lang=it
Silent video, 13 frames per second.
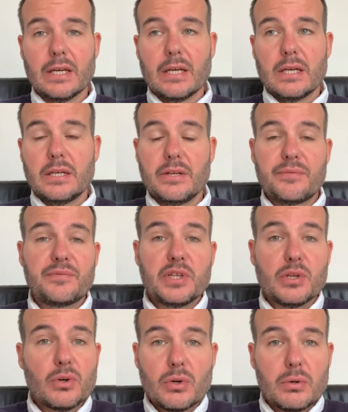eh,
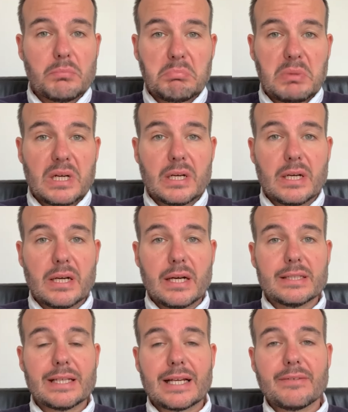fino a,
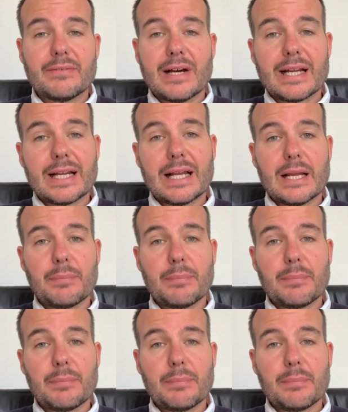ad arrivare alla